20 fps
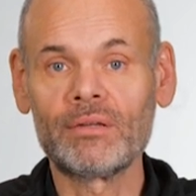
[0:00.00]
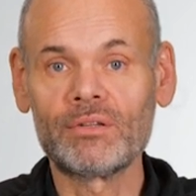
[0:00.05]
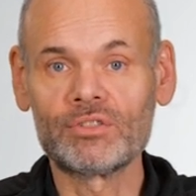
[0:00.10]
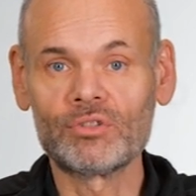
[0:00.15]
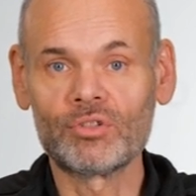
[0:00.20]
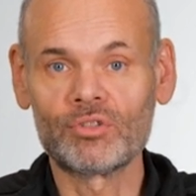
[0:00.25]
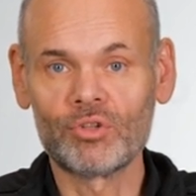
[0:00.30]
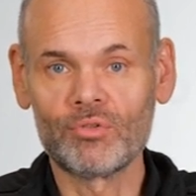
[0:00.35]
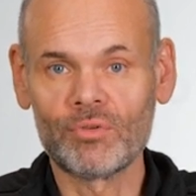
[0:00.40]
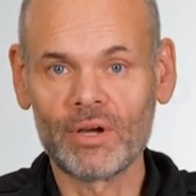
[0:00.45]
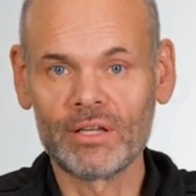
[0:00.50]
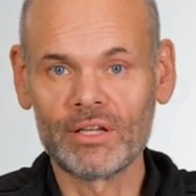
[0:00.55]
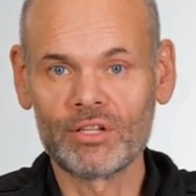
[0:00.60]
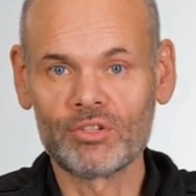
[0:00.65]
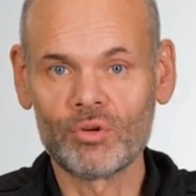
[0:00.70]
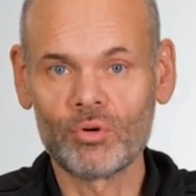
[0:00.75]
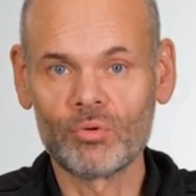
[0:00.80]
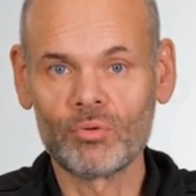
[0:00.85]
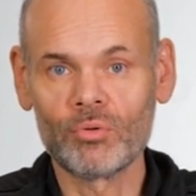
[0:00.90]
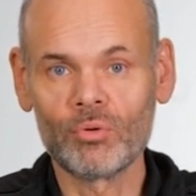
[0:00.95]
Stosowane
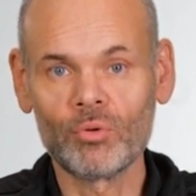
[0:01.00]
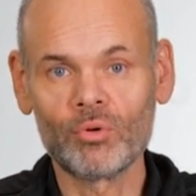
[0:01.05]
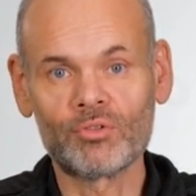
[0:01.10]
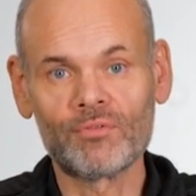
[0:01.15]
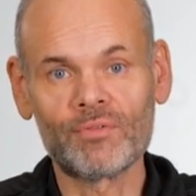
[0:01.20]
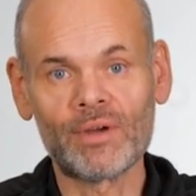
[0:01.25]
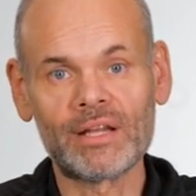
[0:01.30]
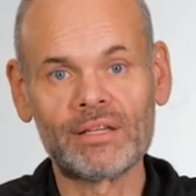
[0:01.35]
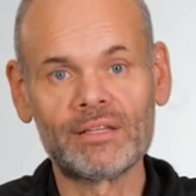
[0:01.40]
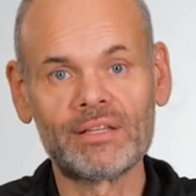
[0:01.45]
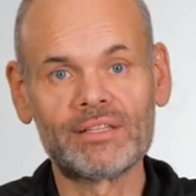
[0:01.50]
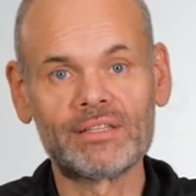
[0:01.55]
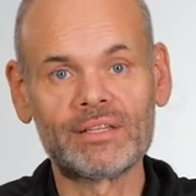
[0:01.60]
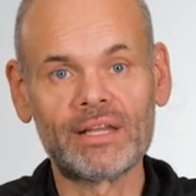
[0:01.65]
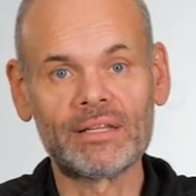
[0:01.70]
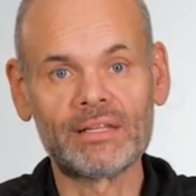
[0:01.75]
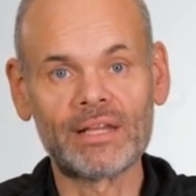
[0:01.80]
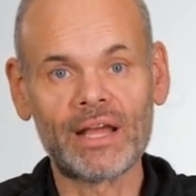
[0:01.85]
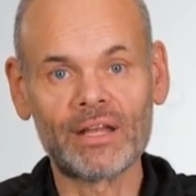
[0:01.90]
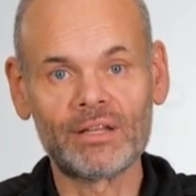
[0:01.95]
są otwarte
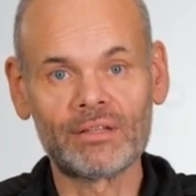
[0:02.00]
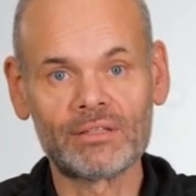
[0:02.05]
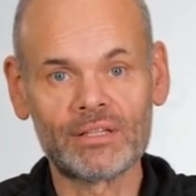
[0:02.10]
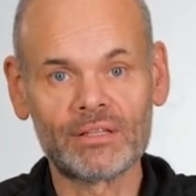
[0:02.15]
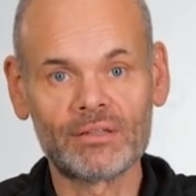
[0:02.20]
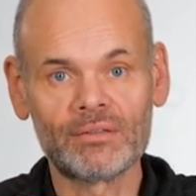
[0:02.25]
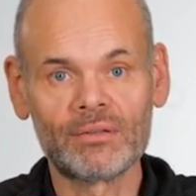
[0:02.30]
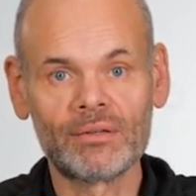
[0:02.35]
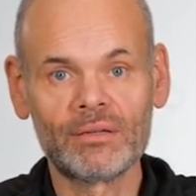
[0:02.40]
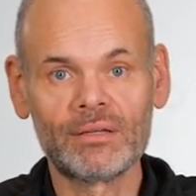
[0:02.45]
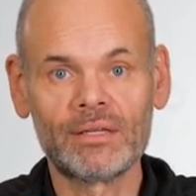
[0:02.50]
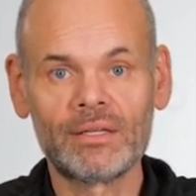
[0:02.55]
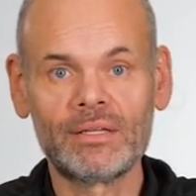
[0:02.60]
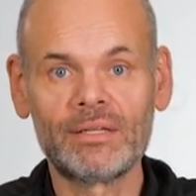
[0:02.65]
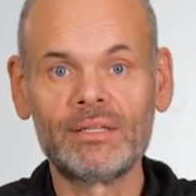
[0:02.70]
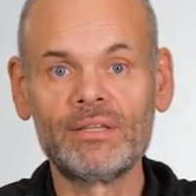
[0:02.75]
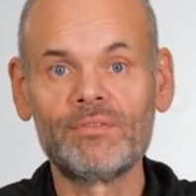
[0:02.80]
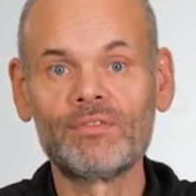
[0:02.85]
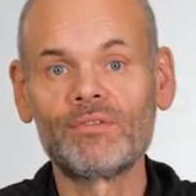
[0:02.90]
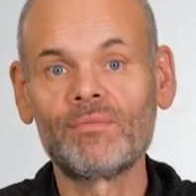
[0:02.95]
standardy
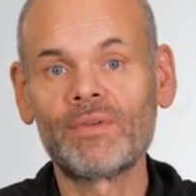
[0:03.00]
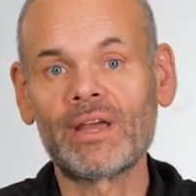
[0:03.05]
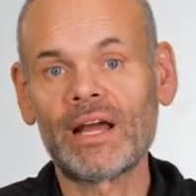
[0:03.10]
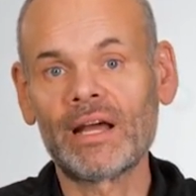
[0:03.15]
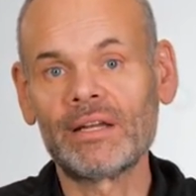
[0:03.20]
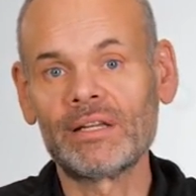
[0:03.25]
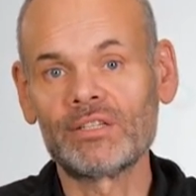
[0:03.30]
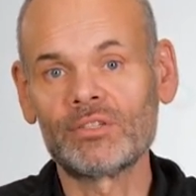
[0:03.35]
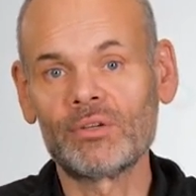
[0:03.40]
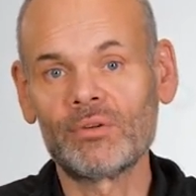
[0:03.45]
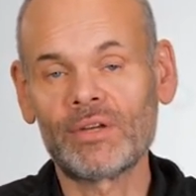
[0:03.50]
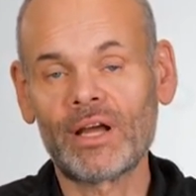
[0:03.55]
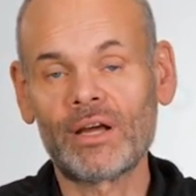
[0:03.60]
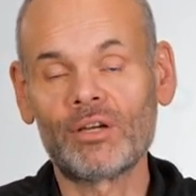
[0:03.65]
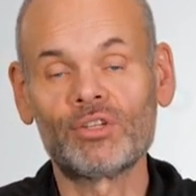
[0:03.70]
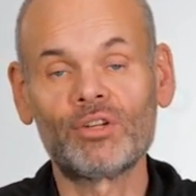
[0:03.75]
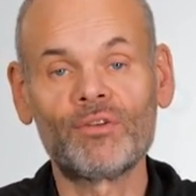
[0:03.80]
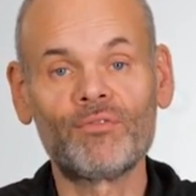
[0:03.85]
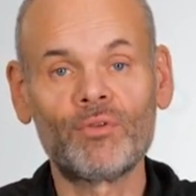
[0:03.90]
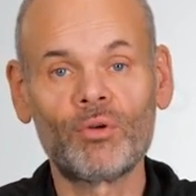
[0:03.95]
i wspierane są
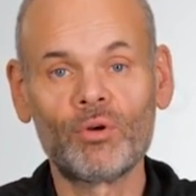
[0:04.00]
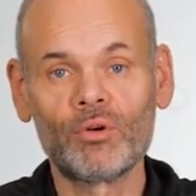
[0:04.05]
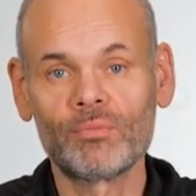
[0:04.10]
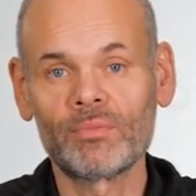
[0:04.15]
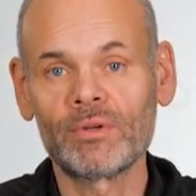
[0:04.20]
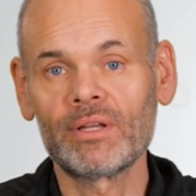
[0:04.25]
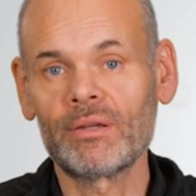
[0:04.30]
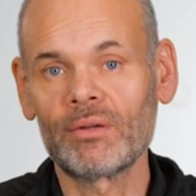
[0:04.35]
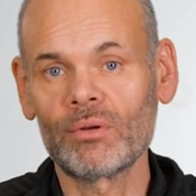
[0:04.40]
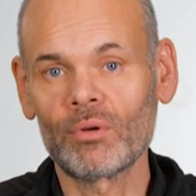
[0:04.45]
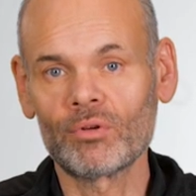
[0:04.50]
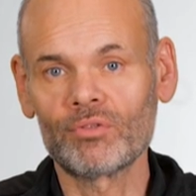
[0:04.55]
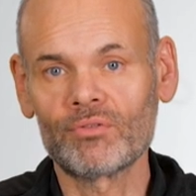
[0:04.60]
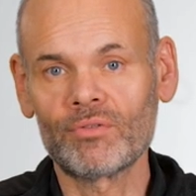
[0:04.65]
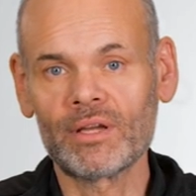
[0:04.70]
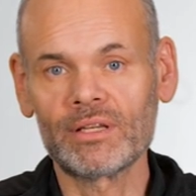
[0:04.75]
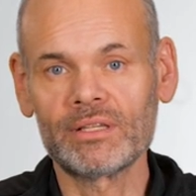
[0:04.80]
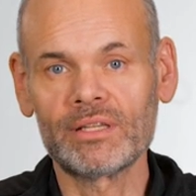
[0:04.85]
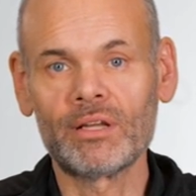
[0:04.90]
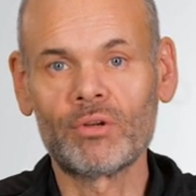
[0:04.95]
także formy
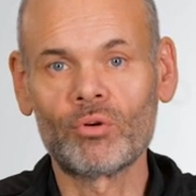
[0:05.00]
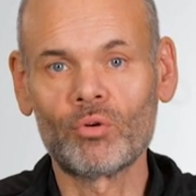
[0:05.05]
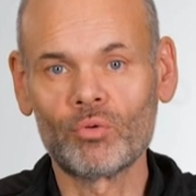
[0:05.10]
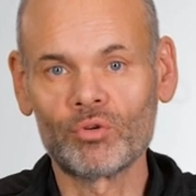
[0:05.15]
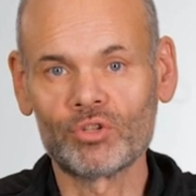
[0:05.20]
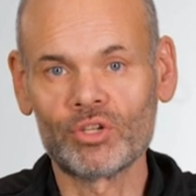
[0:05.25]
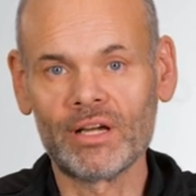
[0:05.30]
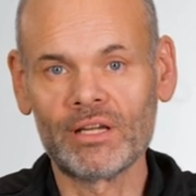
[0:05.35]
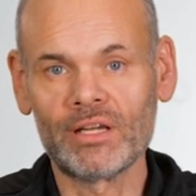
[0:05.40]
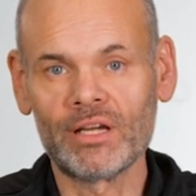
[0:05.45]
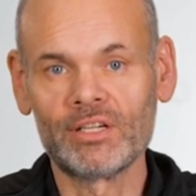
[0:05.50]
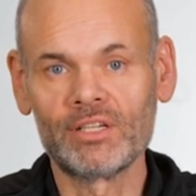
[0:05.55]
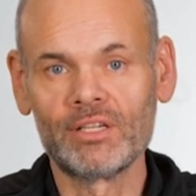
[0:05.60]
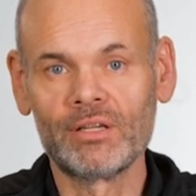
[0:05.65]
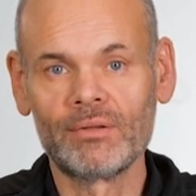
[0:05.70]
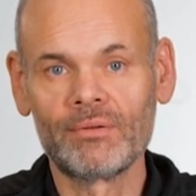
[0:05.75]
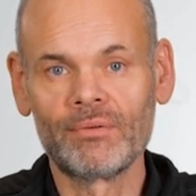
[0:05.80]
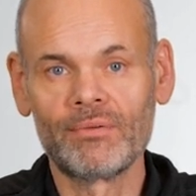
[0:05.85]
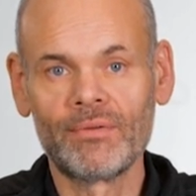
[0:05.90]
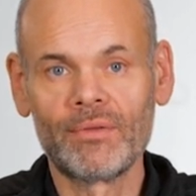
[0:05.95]
otwartego uczenia
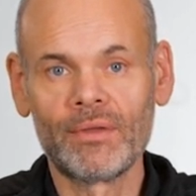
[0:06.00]
się.